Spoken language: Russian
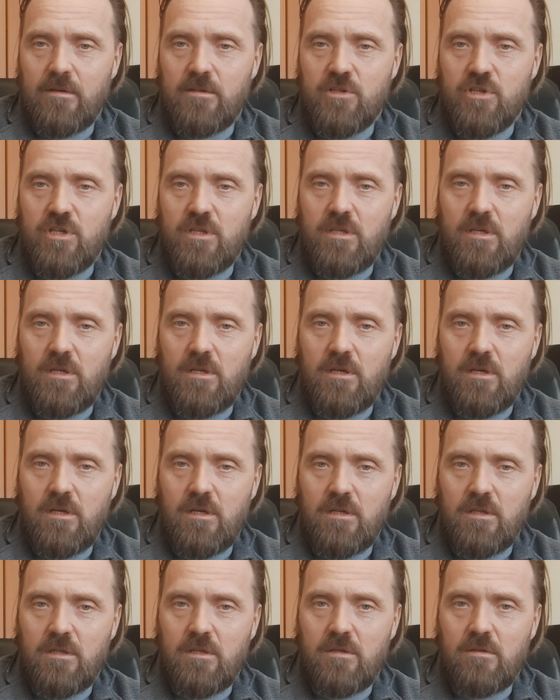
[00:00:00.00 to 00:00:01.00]
считали
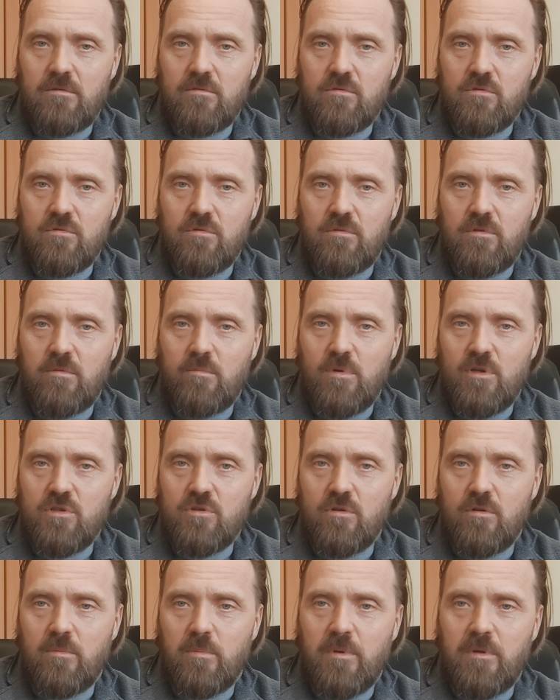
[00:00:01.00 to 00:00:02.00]
как-то, что
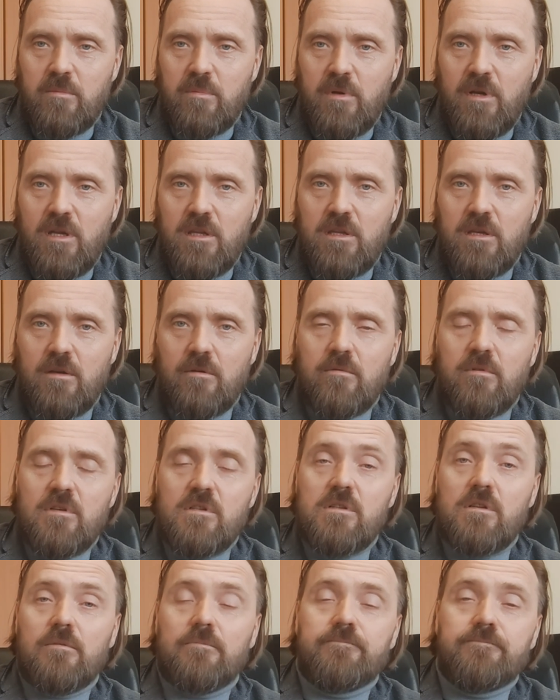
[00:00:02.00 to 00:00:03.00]
небольшое предприятие,
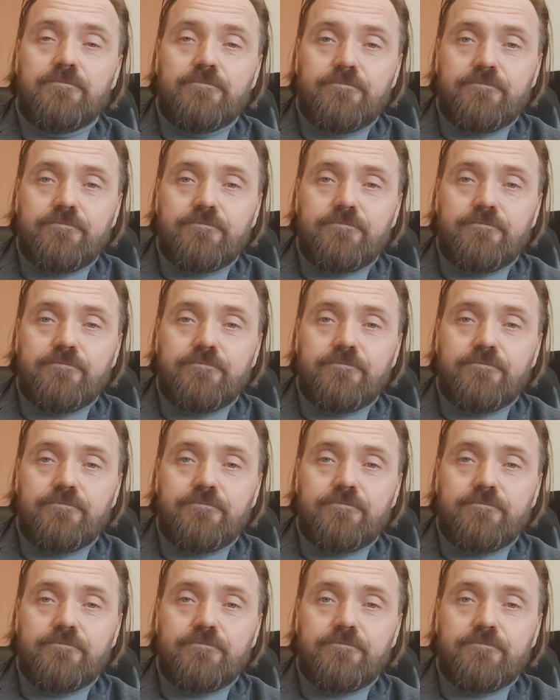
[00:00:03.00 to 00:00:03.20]
если